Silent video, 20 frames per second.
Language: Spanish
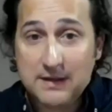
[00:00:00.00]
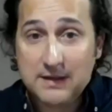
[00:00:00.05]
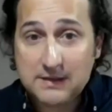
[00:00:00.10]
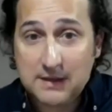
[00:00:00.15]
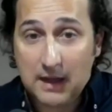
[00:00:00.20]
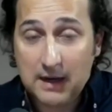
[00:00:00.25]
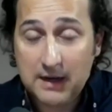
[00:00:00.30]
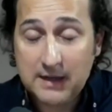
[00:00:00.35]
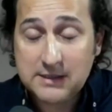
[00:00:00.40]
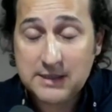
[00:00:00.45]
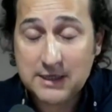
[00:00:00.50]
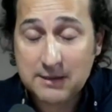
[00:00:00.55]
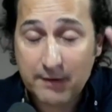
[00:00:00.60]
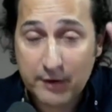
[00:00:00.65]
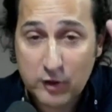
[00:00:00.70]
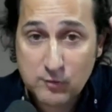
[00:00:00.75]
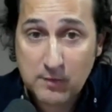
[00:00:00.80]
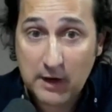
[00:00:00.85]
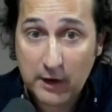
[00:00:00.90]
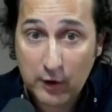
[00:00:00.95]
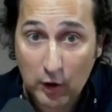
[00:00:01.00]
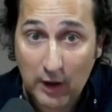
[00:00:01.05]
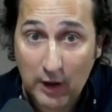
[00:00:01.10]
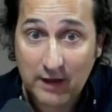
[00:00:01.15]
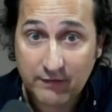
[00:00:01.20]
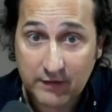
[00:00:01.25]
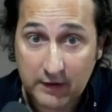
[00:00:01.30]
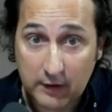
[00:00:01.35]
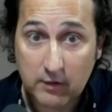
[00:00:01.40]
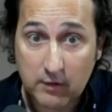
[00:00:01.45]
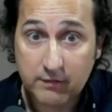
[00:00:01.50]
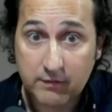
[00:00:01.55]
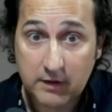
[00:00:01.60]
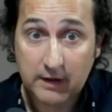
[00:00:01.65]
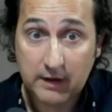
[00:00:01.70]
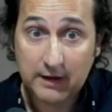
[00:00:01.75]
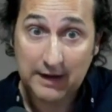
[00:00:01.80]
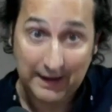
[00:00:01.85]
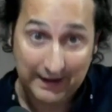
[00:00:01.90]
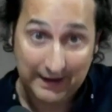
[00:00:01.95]
Alex, y varios millennials, te quiero decir, que
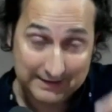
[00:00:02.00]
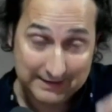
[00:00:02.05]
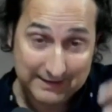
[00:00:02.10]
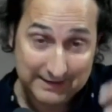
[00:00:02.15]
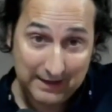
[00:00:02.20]
la gente que